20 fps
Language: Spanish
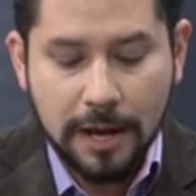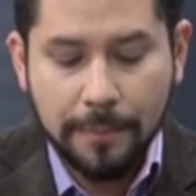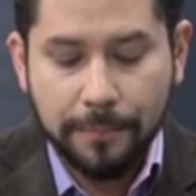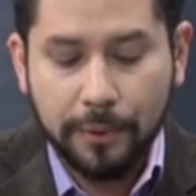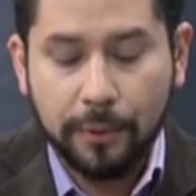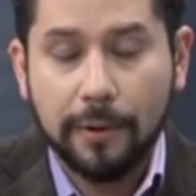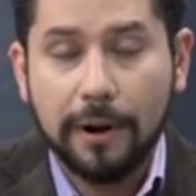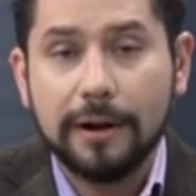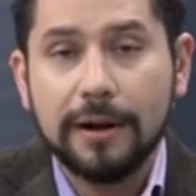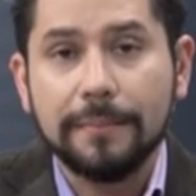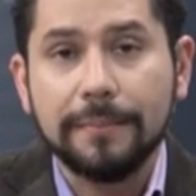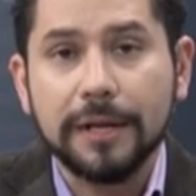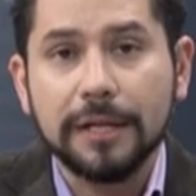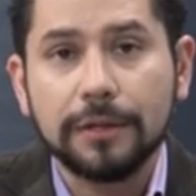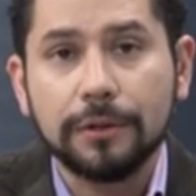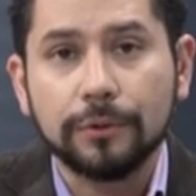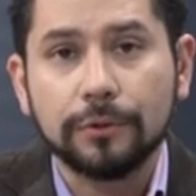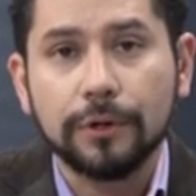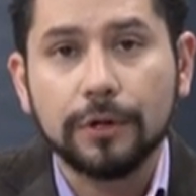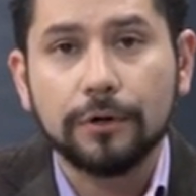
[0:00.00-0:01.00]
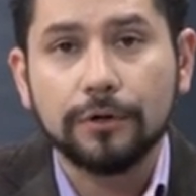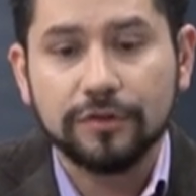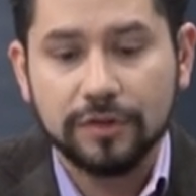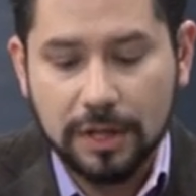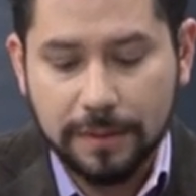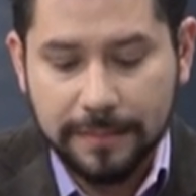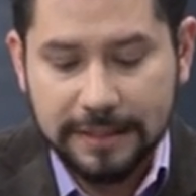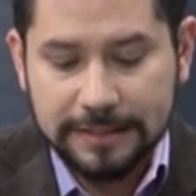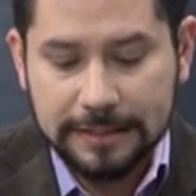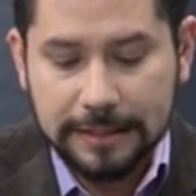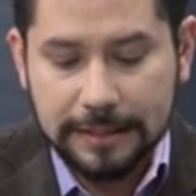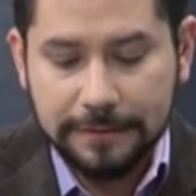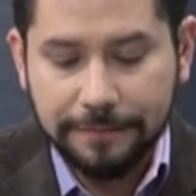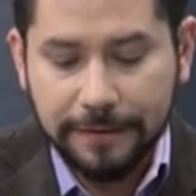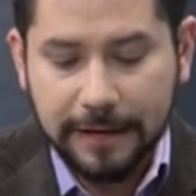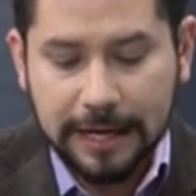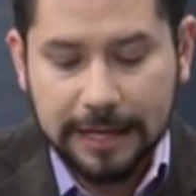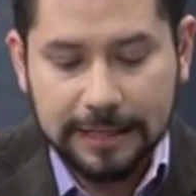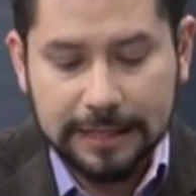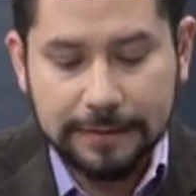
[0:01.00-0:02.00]
Probablemente uno de los temas
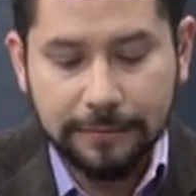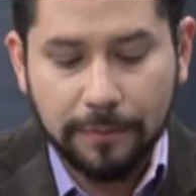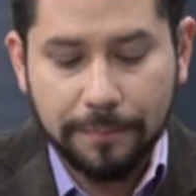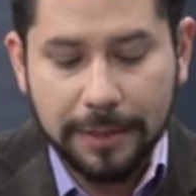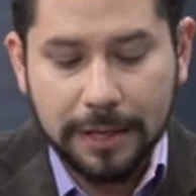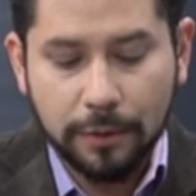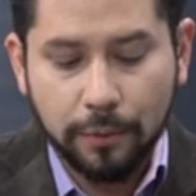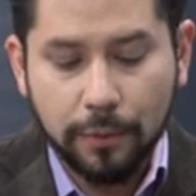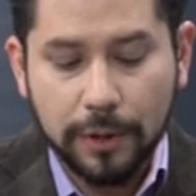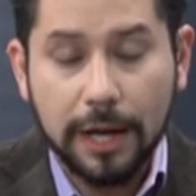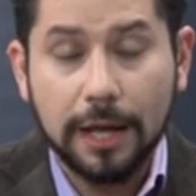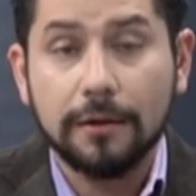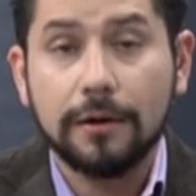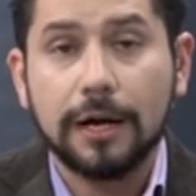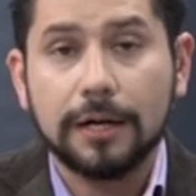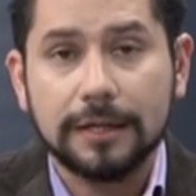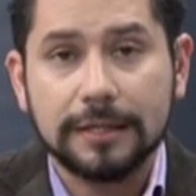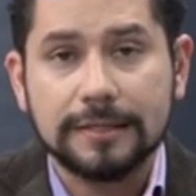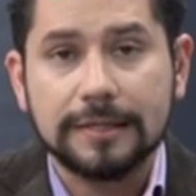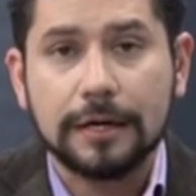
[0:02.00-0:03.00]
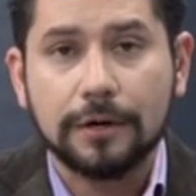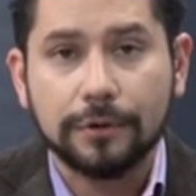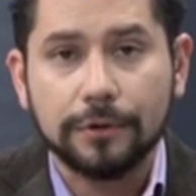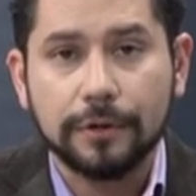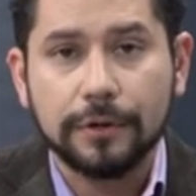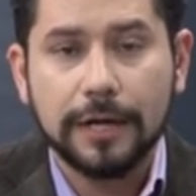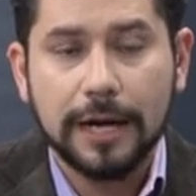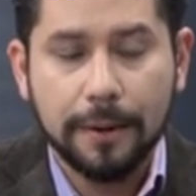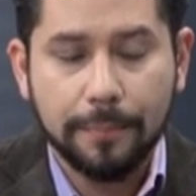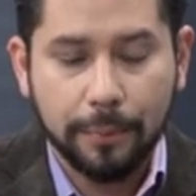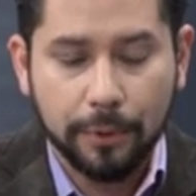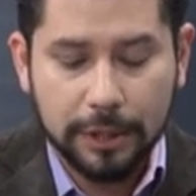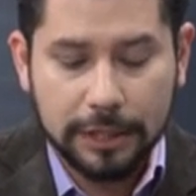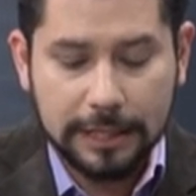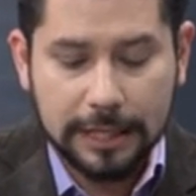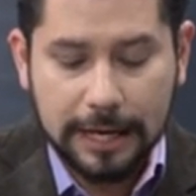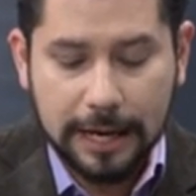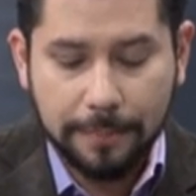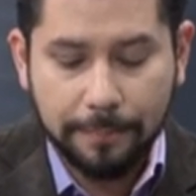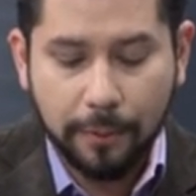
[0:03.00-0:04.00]
significativos vinculados al desarrollo de las
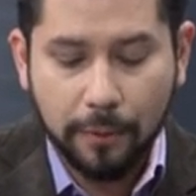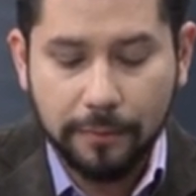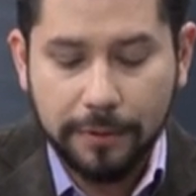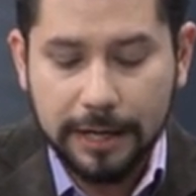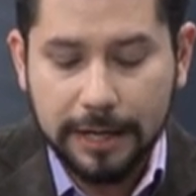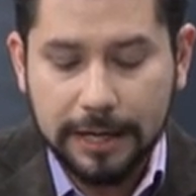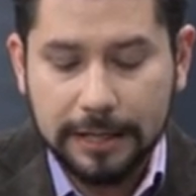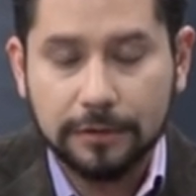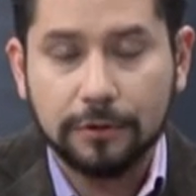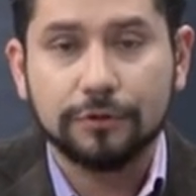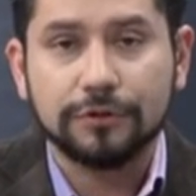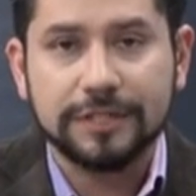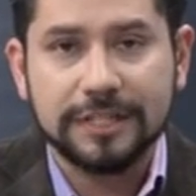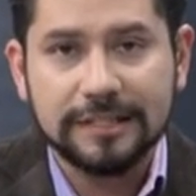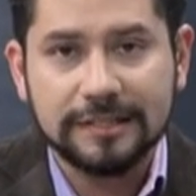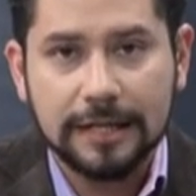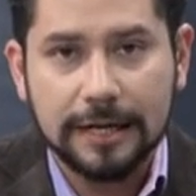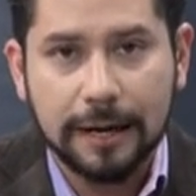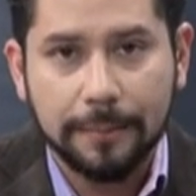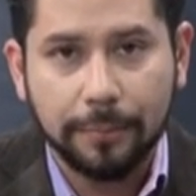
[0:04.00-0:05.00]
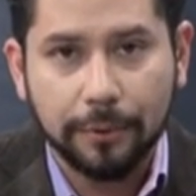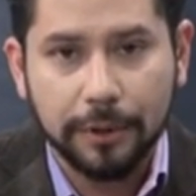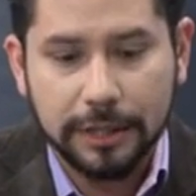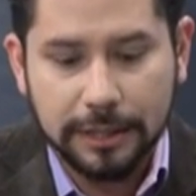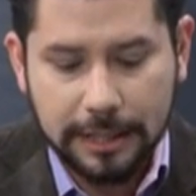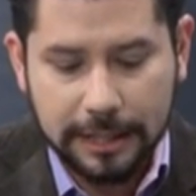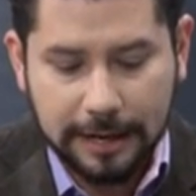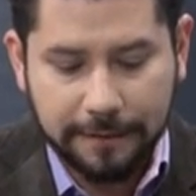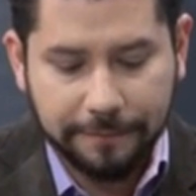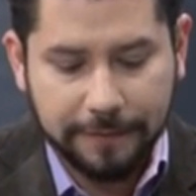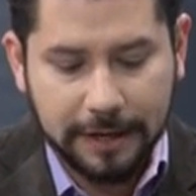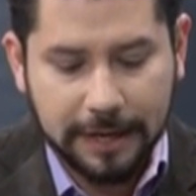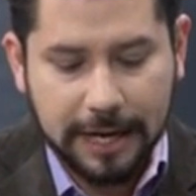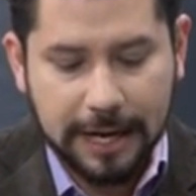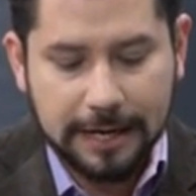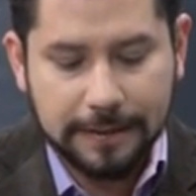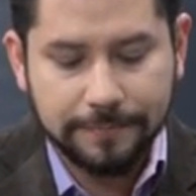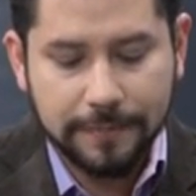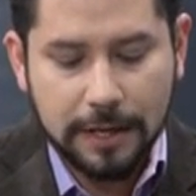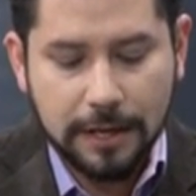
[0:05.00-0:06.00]
políticas públicas consiste en la política
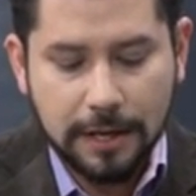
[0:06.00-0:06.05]
fiscal.